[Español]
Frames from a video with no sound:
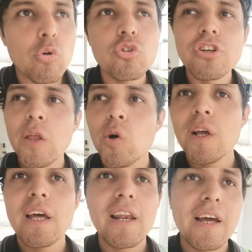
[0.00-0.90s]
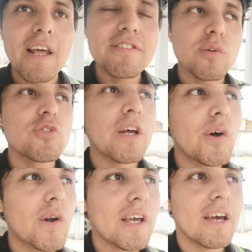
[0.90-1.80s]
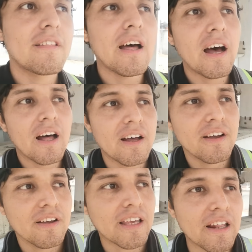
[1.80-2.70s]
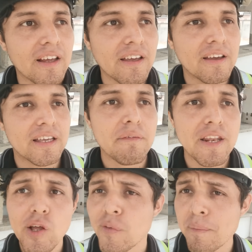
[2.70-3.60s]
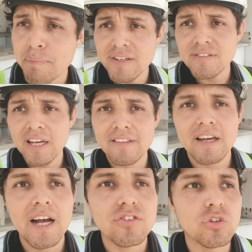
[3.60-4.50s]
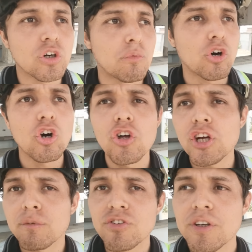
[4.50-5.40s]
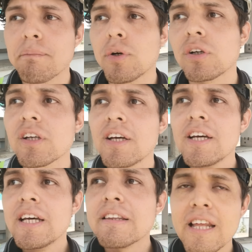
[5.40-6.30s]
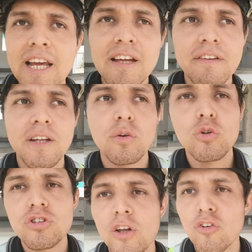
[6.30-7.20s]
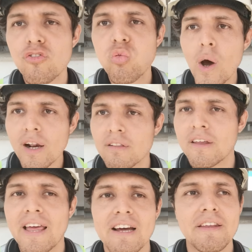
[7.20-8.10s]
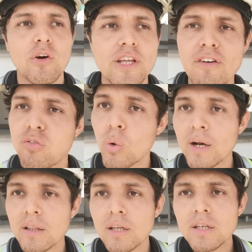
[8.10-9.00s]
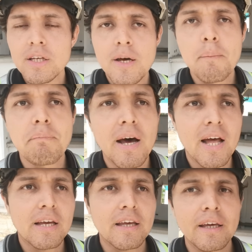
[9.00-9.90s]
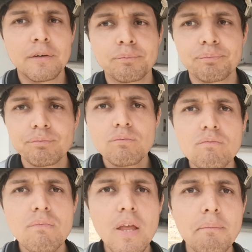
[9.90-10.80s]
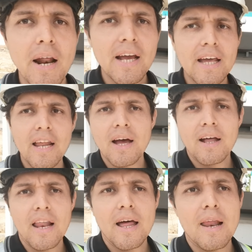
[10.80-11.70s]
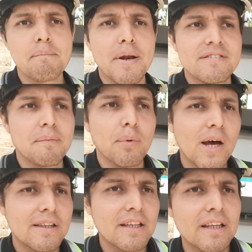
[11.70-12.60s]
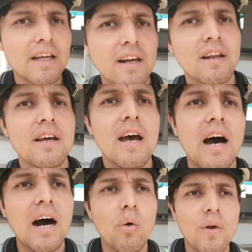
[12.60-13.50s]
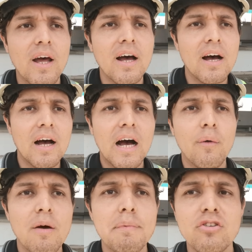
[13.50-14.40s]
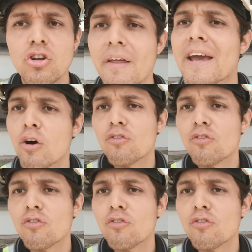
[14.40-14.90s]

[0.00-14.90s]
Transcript: Un luchador que regresa, un luchador que está, que, viene de otra empresa, en este caso como Cody, como CM Punk, tiene que tener un luchador fuerte, de categoría fuerte, para que para que la, empresa pueda tener a una, a una persona de